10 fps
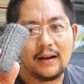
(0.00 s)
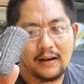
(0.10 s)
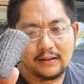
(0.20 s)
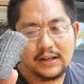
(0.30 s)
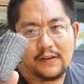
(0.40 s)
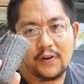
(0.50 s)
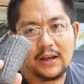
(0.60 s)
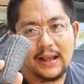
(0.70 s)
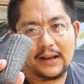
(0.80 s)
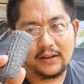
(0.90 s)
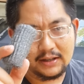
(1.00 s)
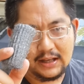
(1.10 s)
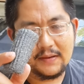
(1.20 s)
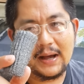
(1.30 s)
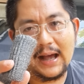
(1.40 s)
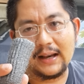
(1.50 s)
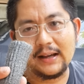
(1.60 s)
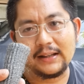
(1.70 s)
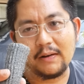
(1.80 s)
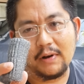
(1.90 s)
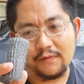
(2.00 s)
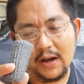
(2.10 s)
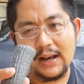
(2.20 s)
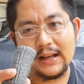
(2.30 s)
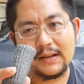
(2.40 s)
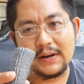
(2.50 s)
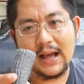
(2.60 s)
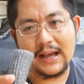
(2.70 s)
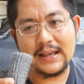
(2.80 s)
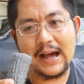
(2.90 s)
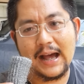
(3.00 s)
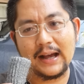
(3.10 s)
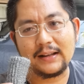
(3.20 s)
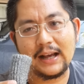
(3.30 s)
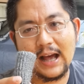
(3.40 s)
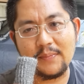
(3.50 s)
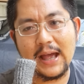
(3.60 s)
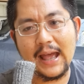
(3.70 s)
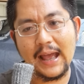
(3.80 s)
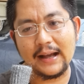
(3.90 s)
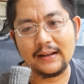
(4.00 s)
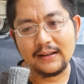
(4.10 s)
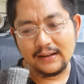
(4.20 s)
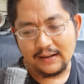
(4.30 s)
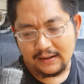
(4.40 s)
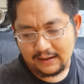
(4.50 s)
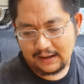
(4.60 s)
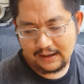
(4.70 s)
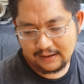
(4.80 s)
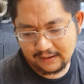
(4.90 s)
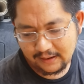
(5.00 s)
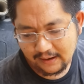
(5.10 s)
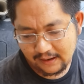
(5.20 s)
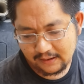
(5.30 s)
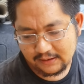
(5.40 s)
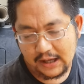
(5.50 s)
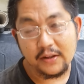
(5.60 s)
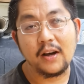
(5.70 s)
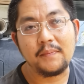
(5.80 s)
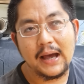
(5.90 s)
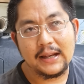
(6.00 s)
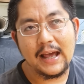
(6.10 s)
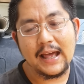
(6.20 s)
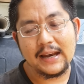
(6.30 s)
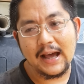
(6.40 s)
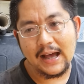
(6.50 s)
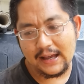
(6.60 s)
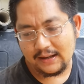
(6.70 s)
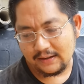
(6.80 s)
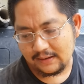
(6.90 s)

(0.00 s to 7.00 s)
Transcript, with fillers: ก็ใช้ฝอยเหล็กก็จะดีมากเลย แต่ว่าฝอยเหล็กนี่มันหายากราคาแพงก็ใช้สกอตไบค์แทนได้